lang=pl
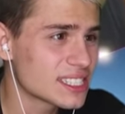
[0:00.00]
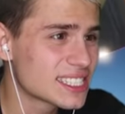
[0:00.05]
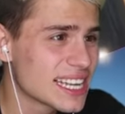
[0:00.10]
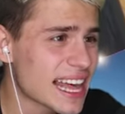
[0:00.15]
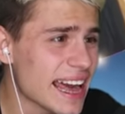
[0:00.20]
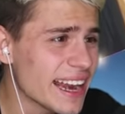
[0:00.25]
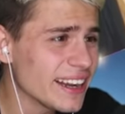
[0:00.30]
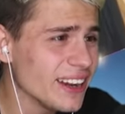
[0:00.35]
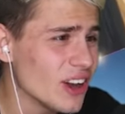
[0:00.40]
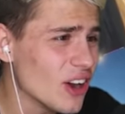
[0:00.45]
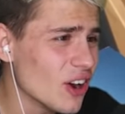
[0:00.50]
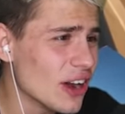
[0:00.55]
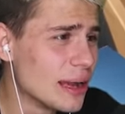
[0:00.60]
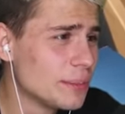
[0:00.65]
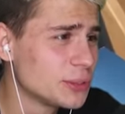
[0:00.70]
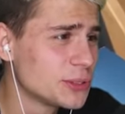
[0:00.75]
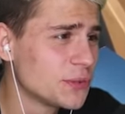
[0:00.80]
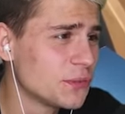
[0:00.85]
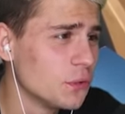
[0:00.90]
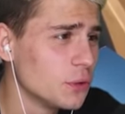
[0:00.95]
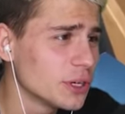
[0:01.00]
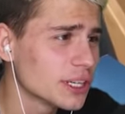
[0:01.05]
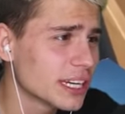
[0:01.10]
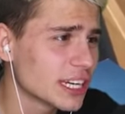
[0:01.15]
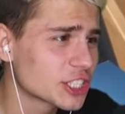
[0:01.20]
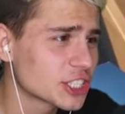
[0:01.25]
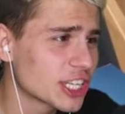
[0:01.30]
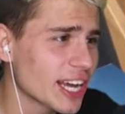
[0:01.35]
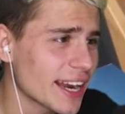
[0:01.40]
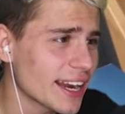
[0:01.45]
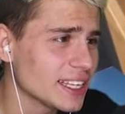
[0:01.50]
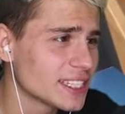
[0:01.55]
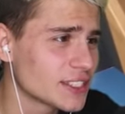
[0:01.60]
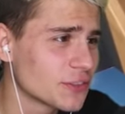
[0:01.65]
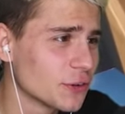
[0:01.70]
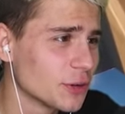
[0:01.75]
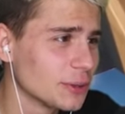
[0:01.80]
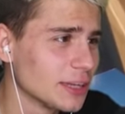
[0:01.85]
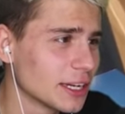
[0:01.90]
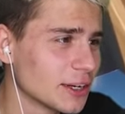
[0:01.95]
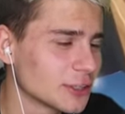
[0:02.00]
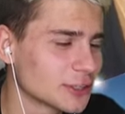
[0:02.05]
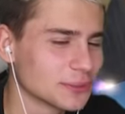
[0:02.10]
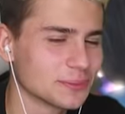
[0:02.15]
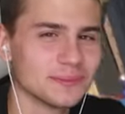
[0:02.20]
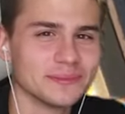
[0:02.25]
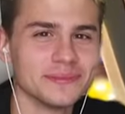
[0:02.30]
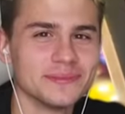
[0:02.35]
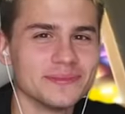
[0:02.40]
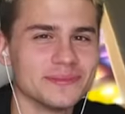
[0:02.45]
Serio? M4 szara jest twoją najgorszą...